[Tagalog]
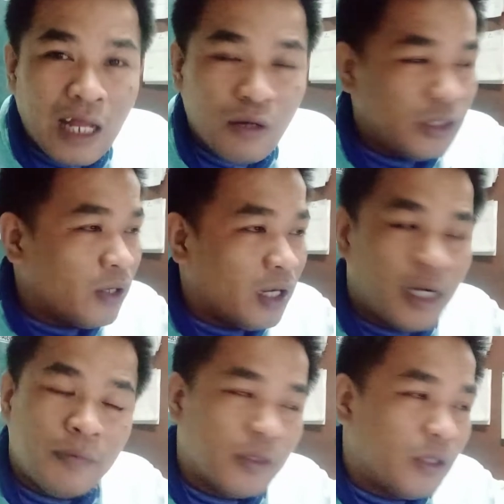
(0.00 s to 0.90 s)
Tinalo niya yung
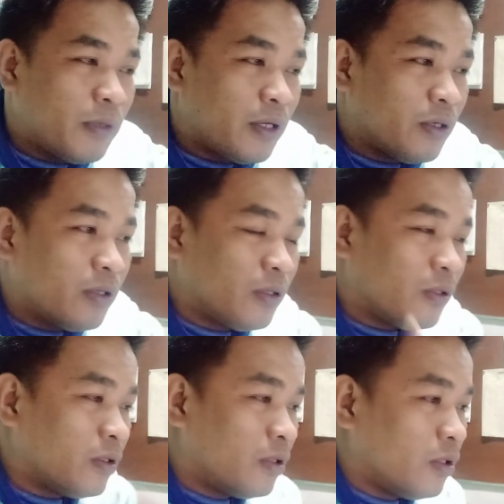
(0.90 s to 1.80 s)
alarm ko, pero
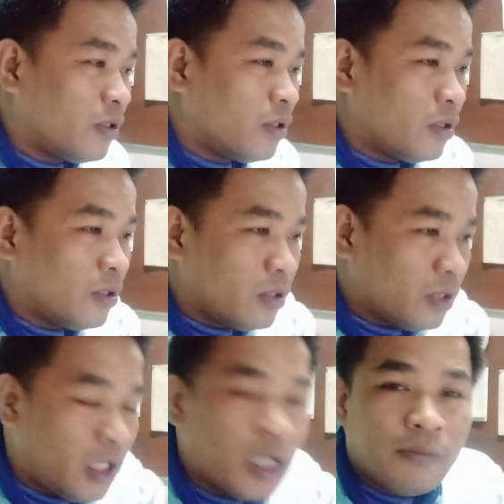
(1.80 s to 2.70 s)

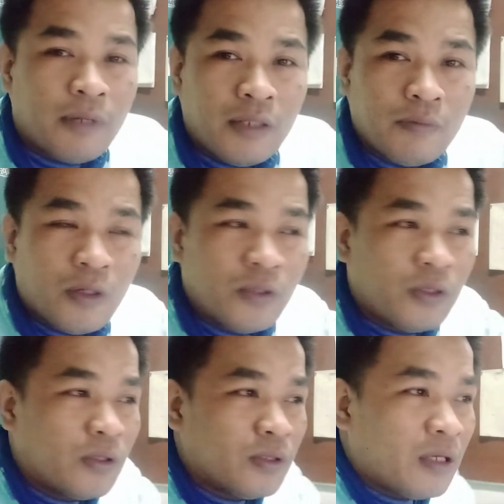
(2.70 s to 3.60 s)
ingat pa rin po
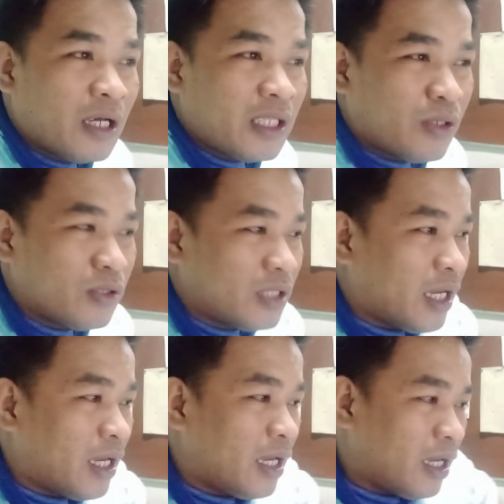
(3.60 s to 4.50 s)
no nakita ko
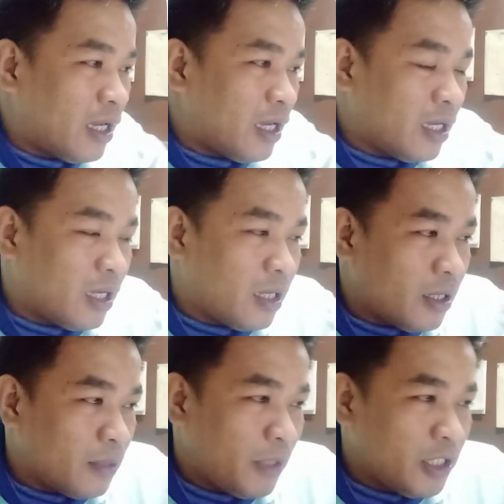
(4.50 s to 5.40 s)
sa
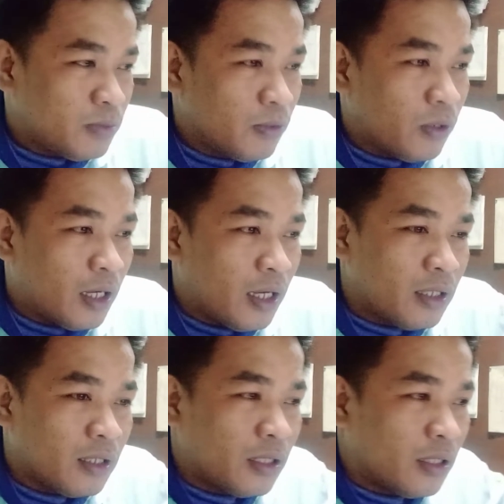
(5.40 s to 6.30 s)
Facebook
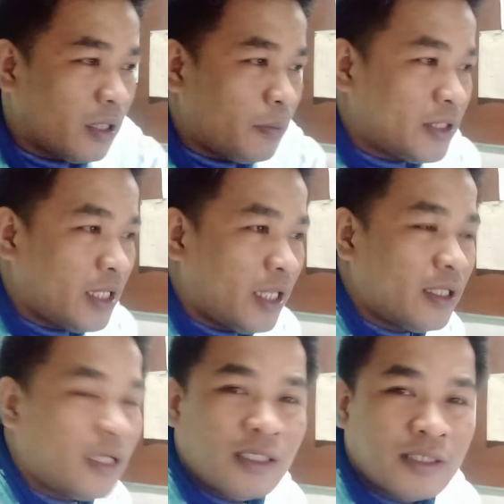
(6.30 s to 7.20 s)
ang
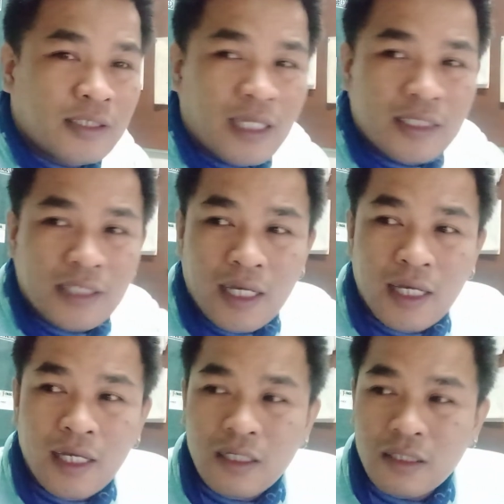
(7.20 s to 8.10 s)
epicenter is
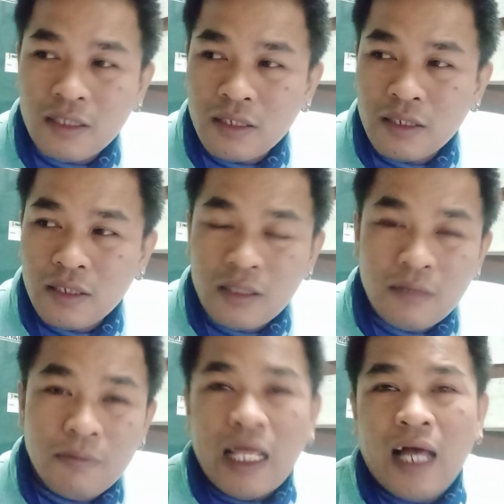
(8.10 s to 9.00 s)
nasa
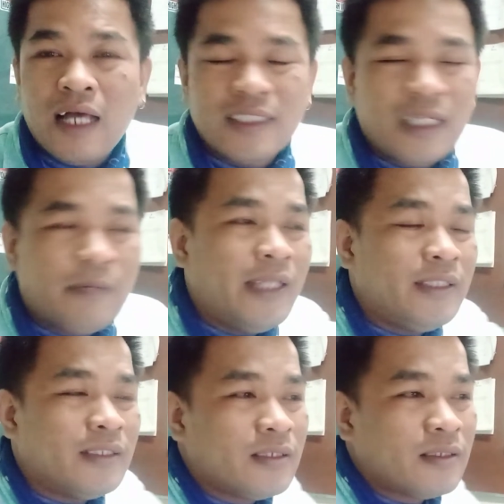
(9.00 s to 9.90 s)
Batangas na
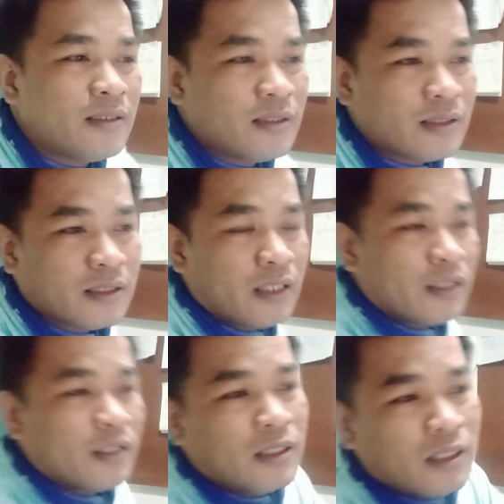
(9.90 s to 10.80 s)
naman
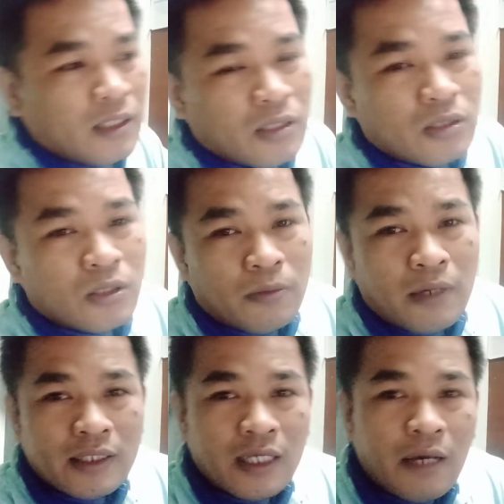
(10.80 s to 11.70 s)
so
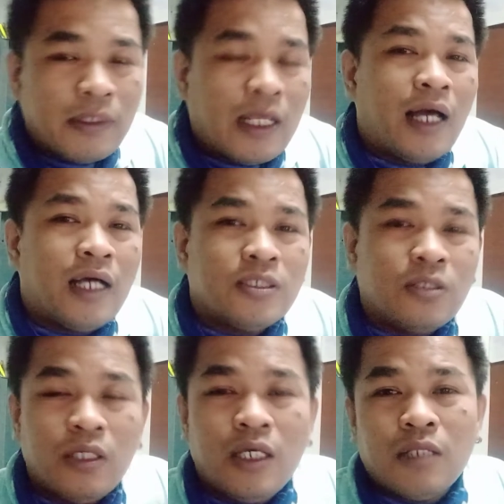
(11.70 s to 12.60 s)
mga taga Batangas
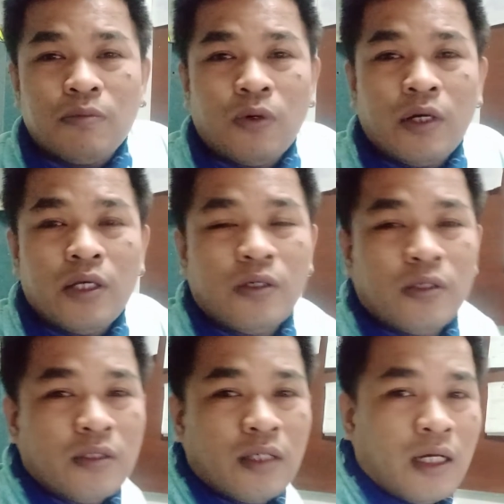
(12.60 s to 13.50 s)
no ingat po
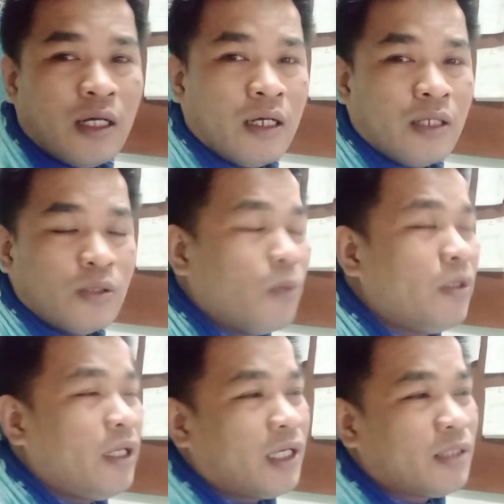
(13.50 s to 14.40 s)
kayo uh,
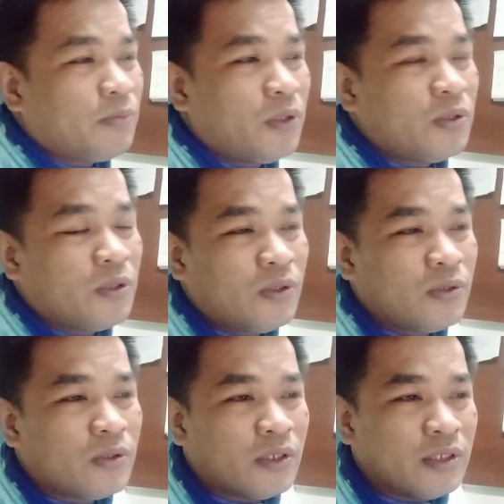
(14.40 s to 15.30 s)
doble ingat po no